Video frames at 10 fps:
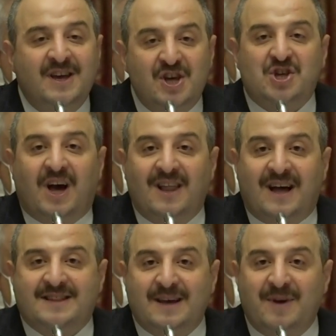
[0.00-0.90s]

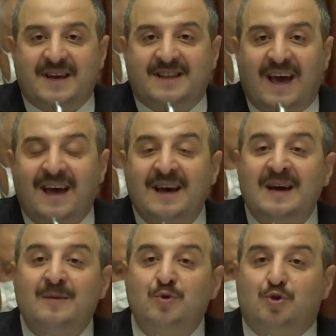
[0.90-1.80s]
İnşallah demek de
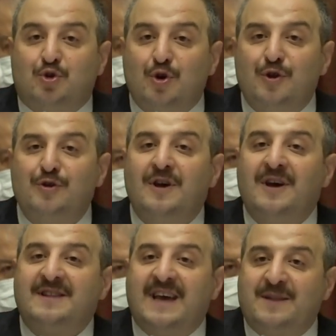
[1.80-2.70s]
bütün
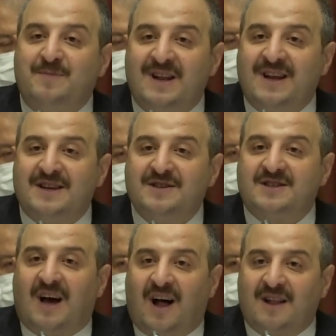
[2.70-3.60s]

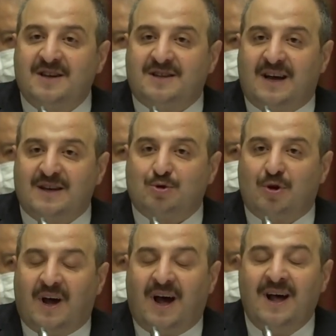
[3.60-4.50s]
tedbirlerinizi aldıktan
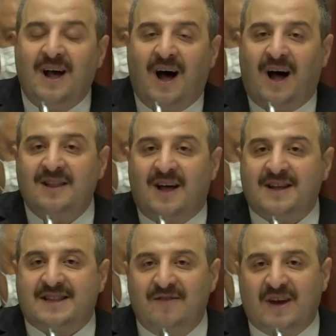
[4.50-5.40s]
sonra
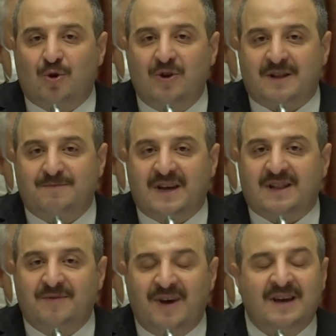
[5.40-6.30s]
Allah'a tevekkül
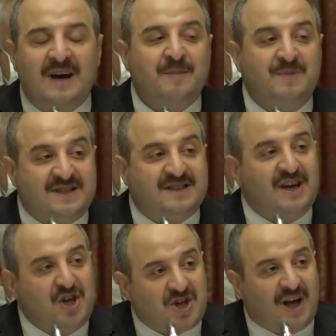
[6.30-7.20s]
etmek demek. Biz
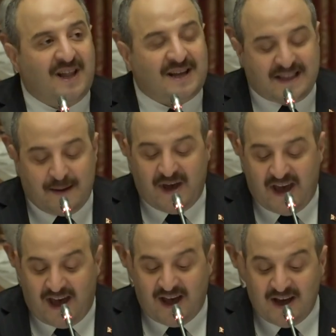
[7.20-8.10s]
de inşallah
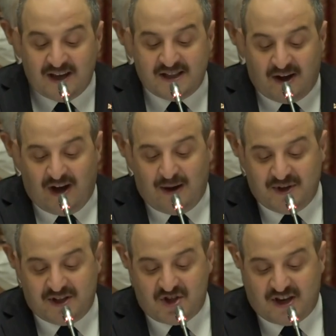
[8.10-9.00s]
demeye devam
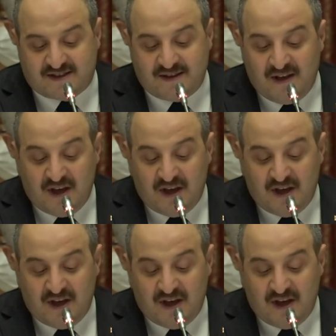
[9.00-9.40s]
edeceğiz.